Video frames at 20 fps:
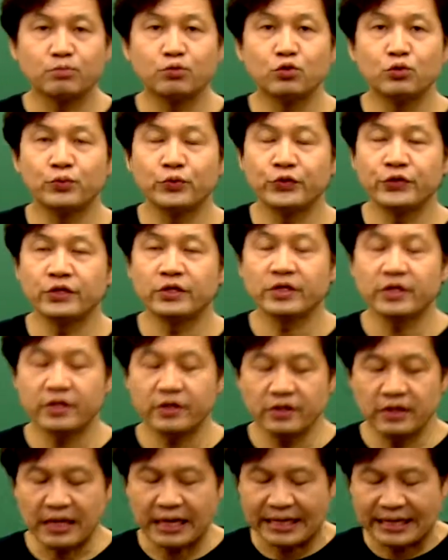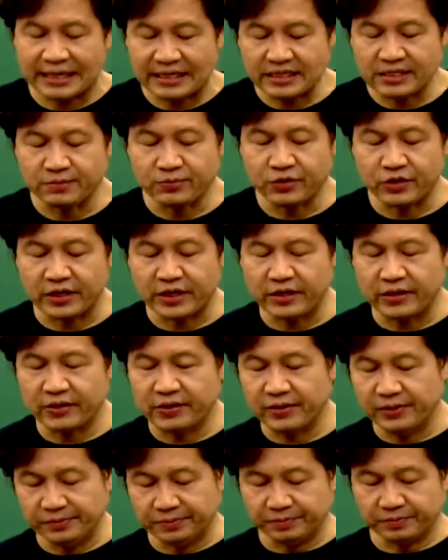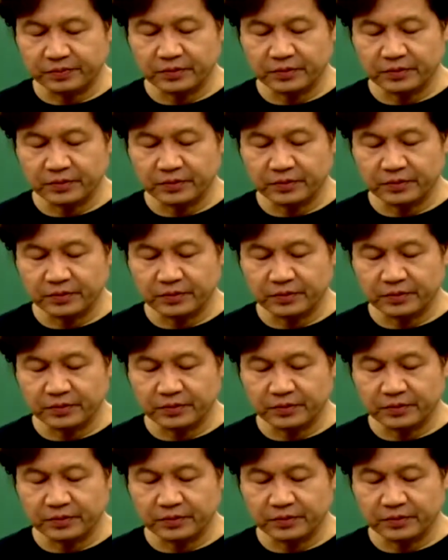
부부 연결을 하나씩 볼게요.